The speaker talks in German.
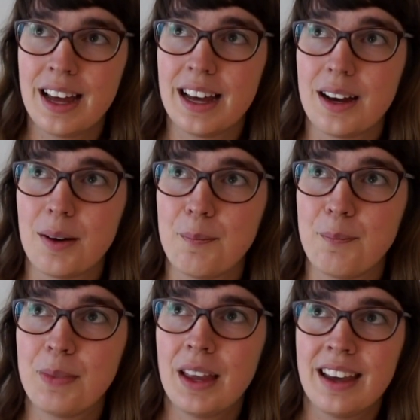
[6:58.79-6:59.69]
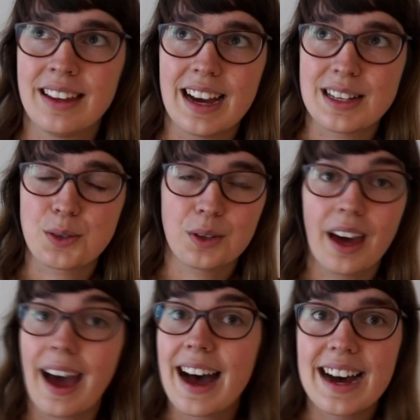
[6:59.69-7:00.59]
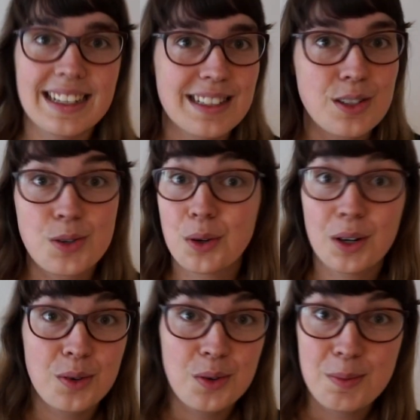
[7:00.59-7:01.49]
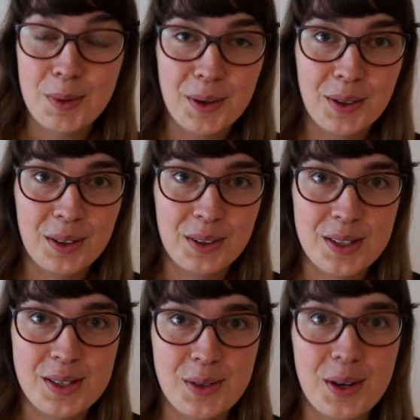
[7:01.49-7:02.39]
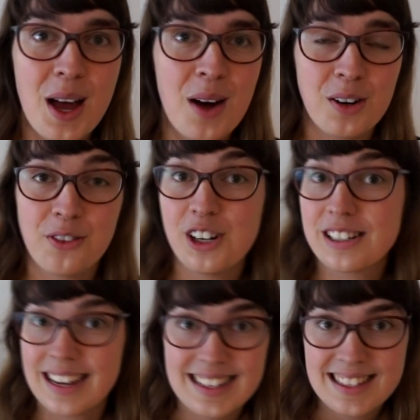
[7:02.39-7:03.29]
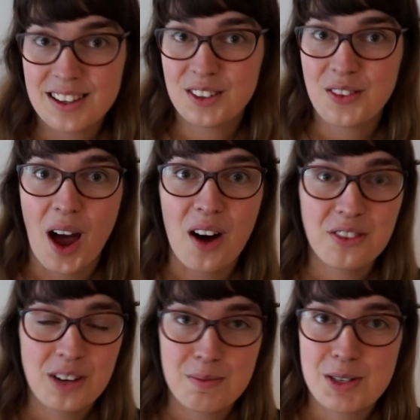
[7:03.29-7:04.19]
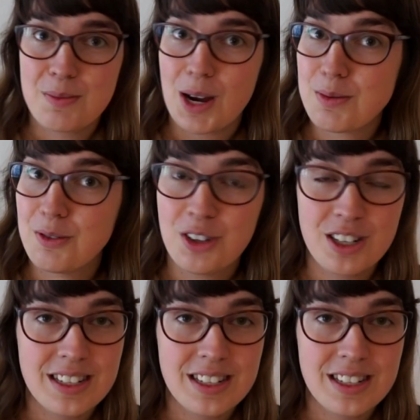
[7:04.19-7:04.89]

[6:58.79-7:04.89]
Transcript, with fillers: ähm, ja, so ein Rad Sport, Turnübungen und so und wollte das irgendwie aufnehmen, zum Beispiel für